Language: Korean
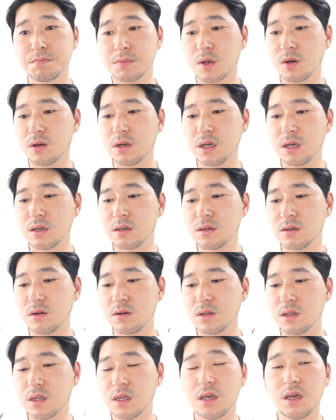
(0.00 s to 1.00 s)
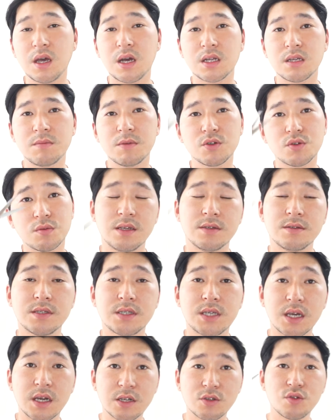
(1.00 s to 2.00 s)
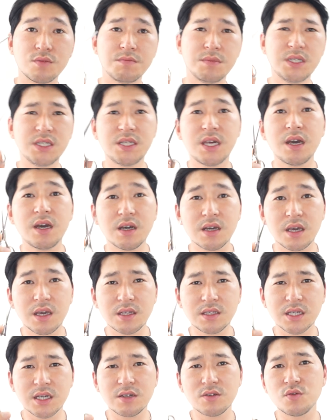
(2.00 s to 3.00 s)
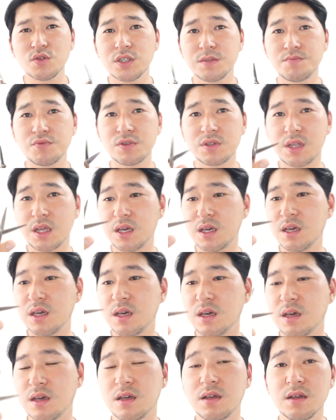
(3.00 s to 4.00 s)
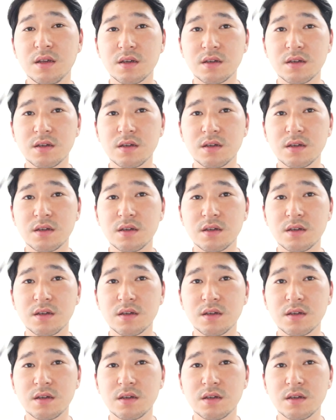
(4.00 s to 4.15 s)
거나 그럴 때 아니면 좀 제가 좀 미세하게 자르고 싶을 때